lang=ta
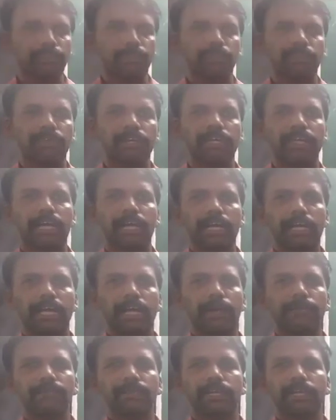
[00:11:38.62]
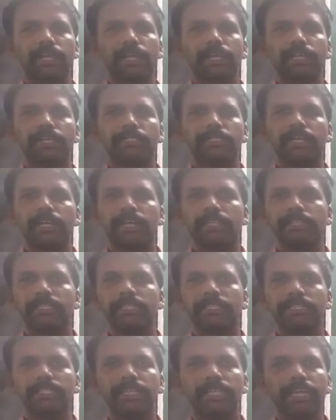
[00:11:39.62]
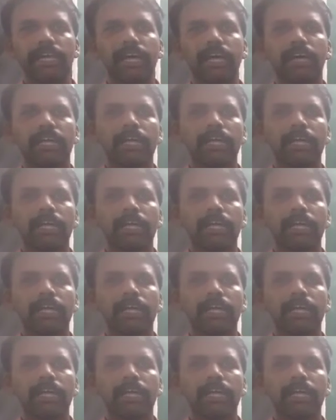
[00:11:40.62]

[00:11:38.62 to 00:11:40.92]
போகிற வழியில் அங்கே ஆஃப்ரிக்காவில் அந்த சிரியா